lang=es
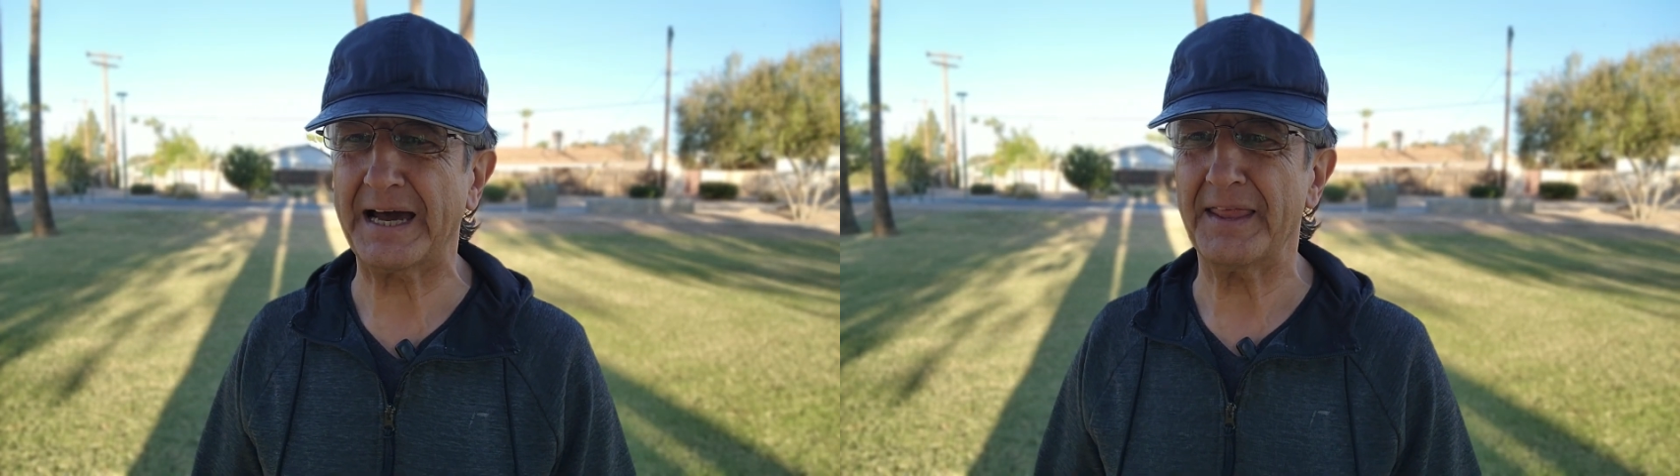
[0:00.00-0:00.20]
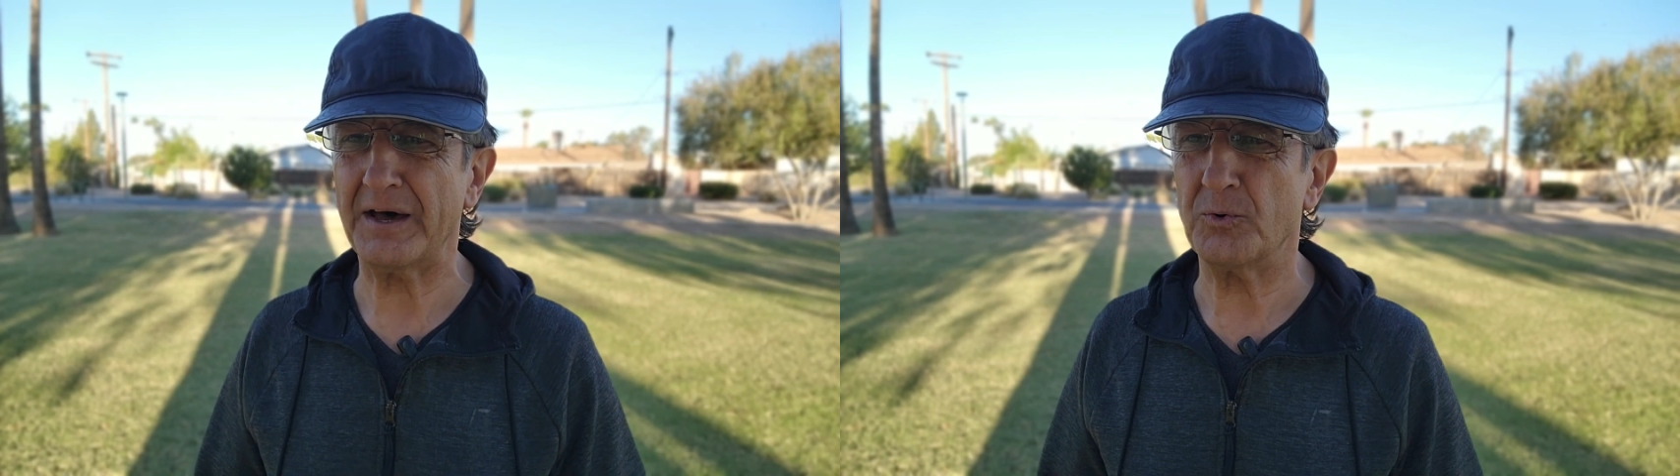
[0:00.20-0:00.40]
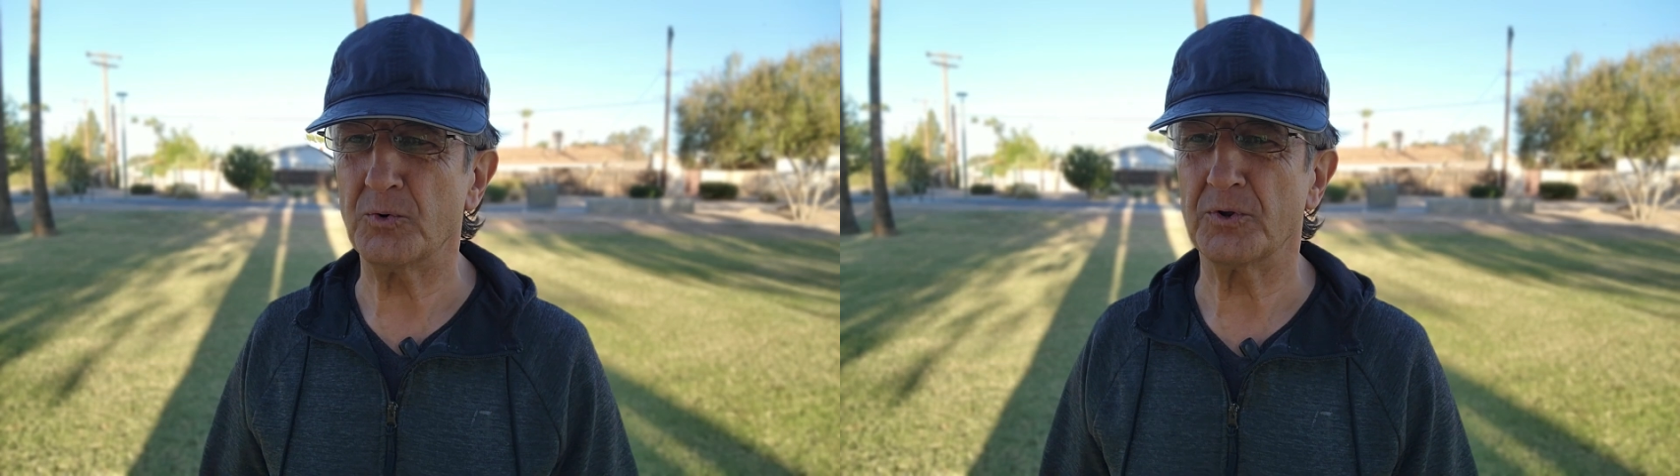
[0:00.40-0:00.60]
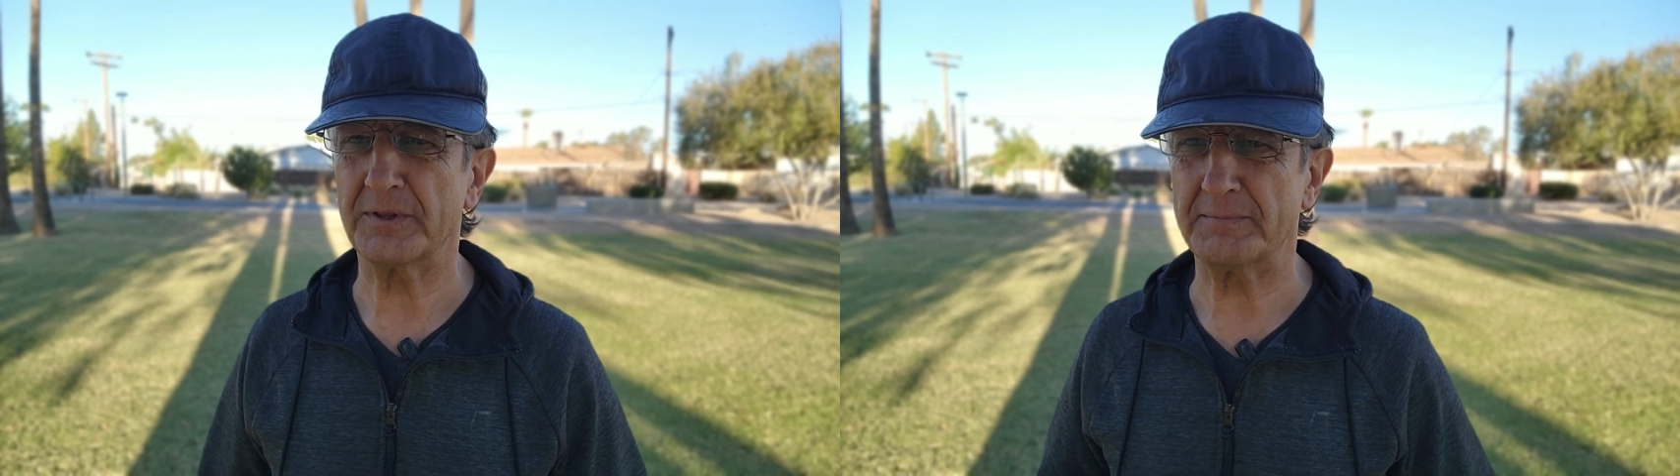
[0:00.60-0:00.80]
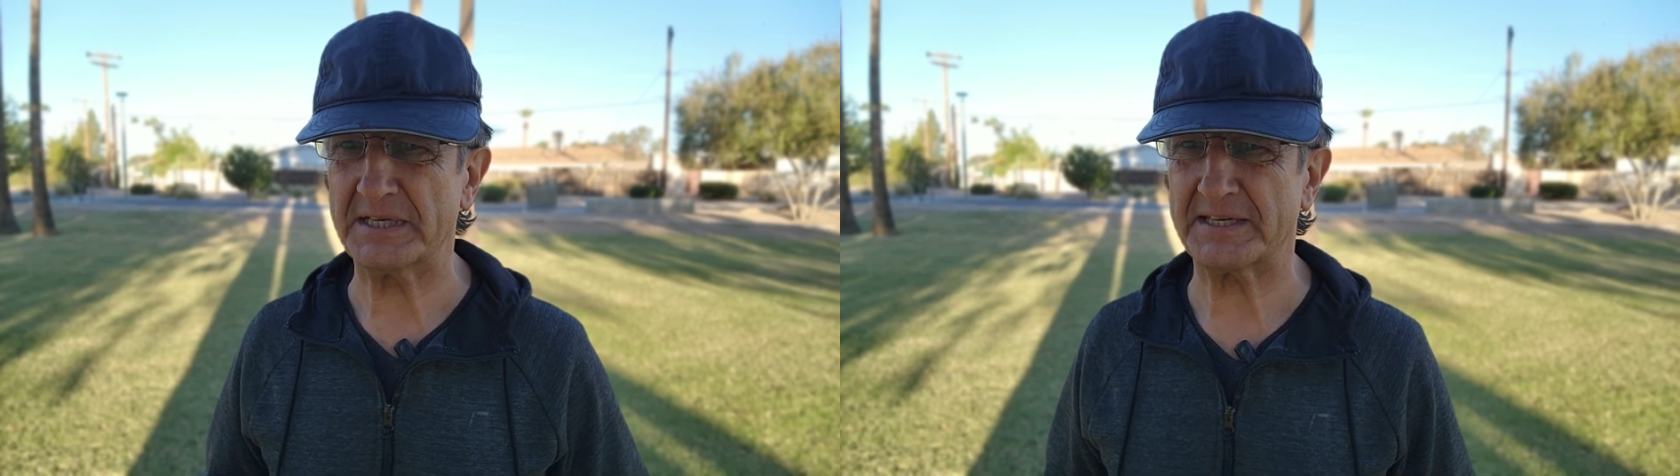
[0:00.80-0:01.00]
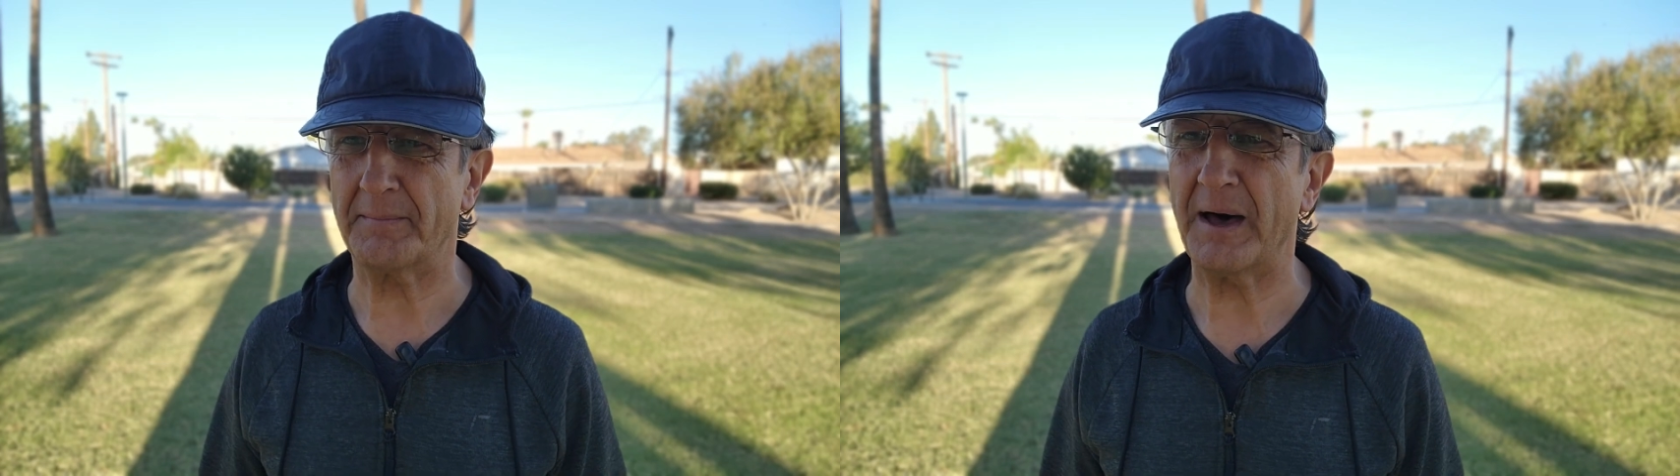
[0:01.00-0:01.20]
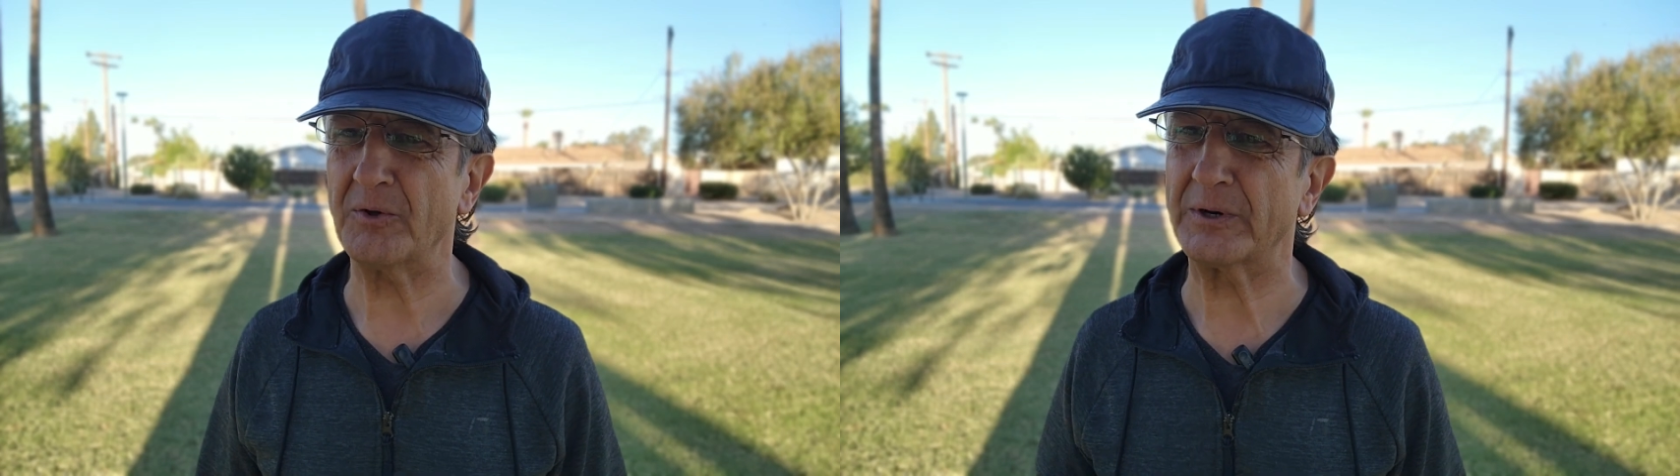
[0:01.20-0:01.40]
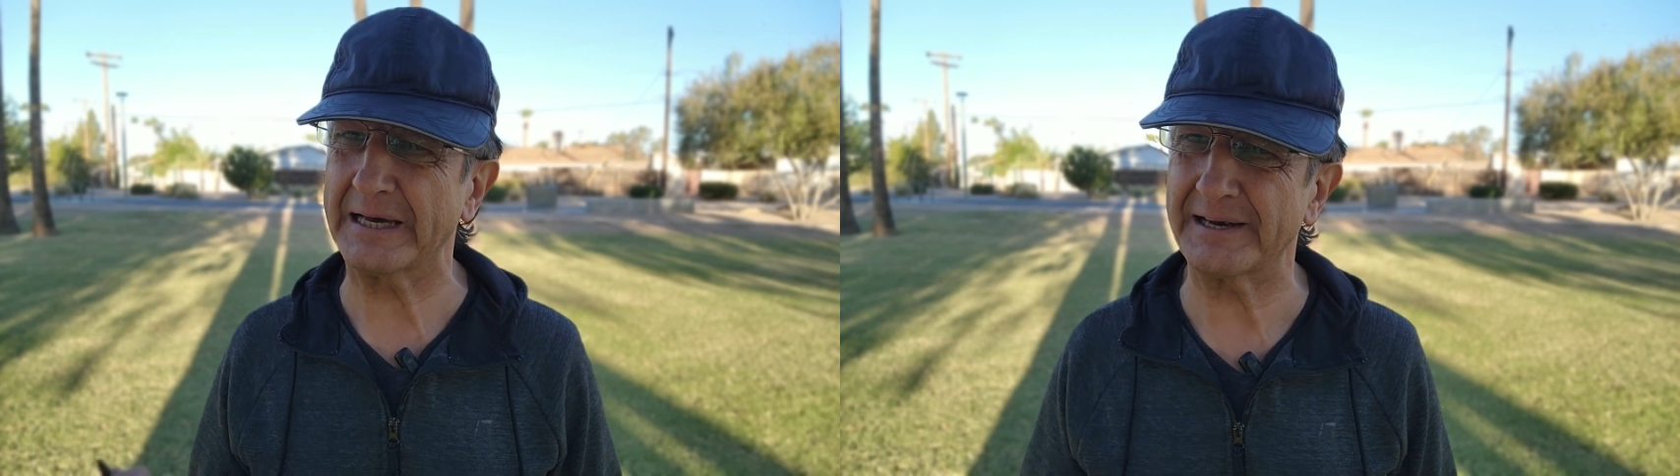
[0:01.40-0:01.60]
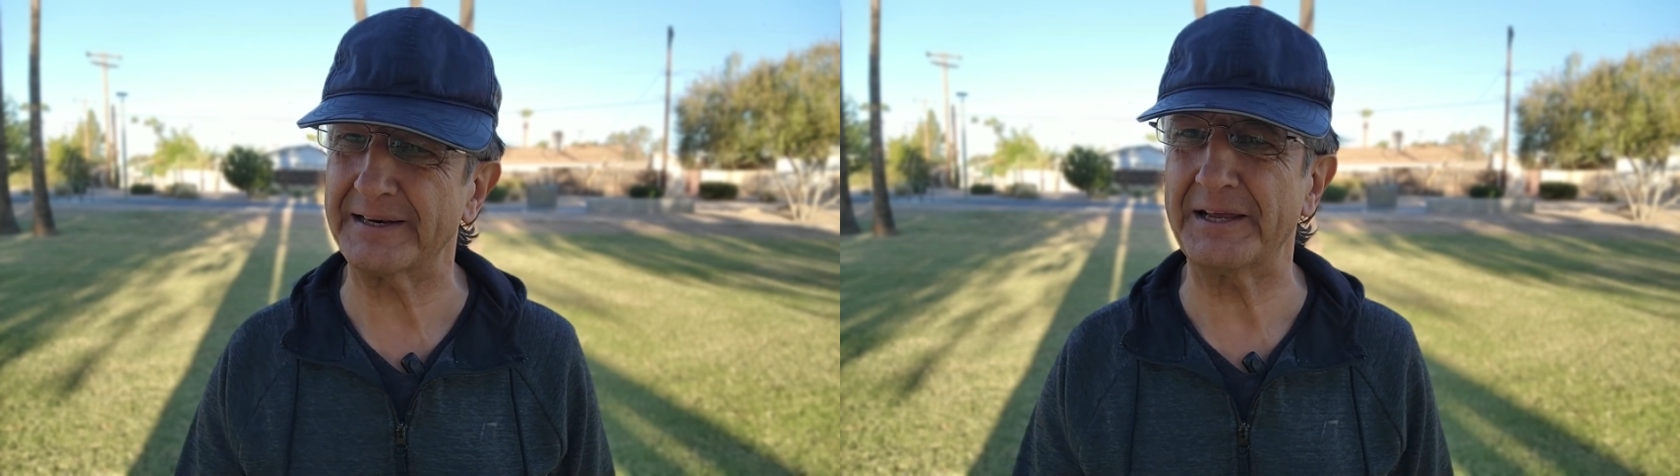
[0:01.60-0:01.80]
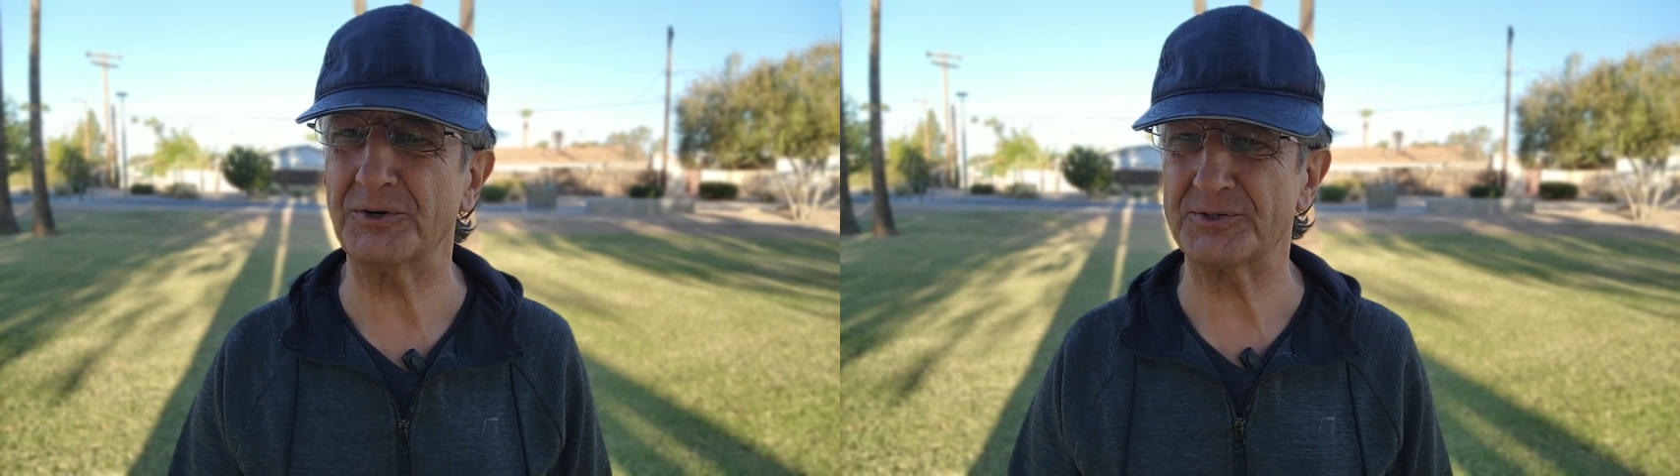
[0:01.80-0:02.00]
cada uno de mis amados
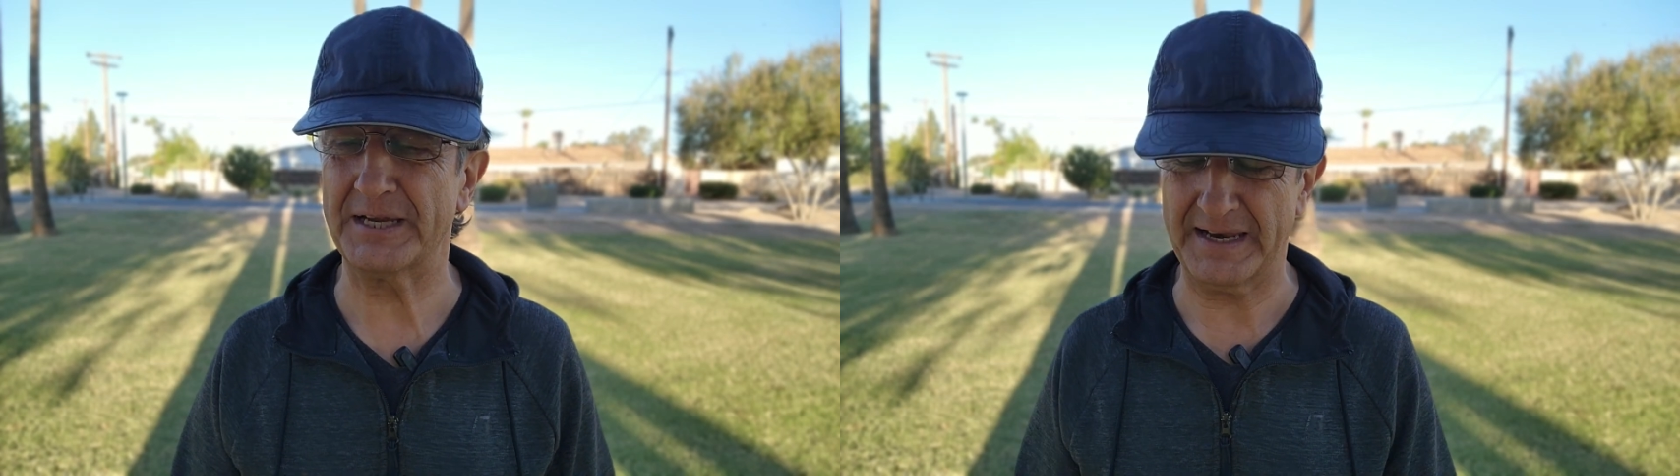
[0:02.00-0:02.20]
guerreros